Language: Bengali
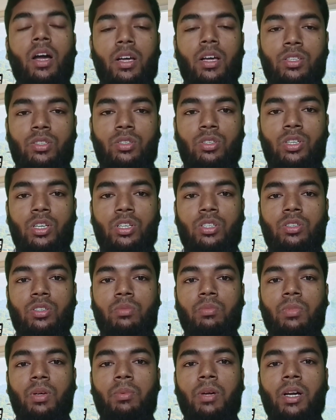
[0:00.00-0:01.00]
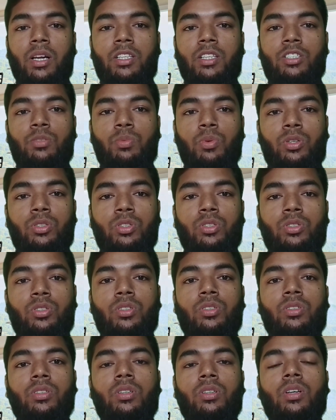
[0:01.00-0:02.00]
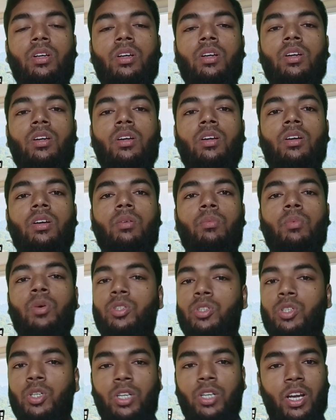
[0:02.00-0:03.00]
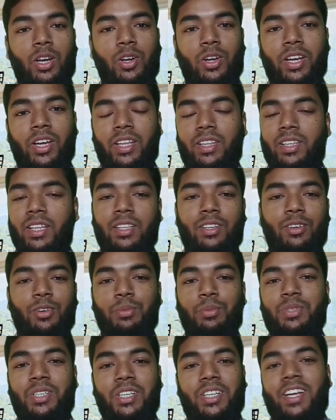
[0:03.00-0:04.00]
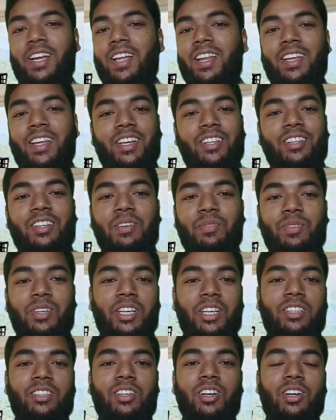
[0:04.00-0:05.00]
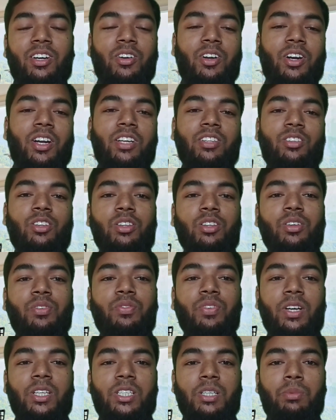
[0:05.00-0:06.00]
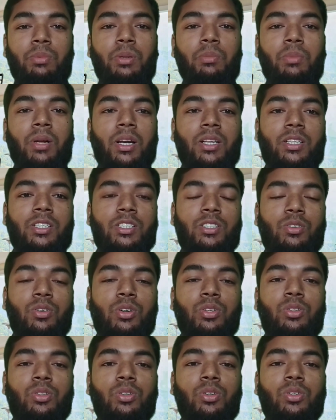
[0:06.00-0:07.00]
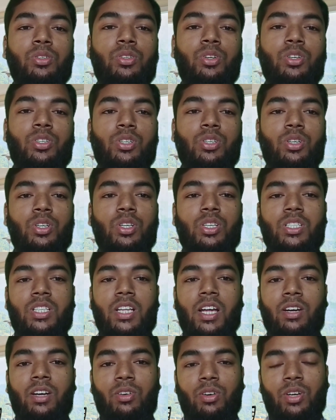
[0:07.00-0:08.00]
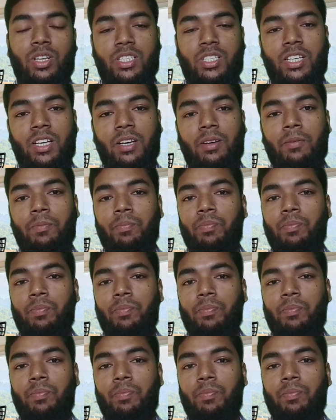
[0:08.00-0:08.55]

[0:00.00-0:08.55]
অ্যাসোসিয়েশন বা বাংলাদেশ পর্যটন মন্ত্রণালয় তাদের ওয়েবসাইটে গেলে কিন্তু আপনি এই ধরনের অনেক তথ্য পেয়ে যাবেন বাংলাদেশে কত দর্শনীয় স্থান রয়েছে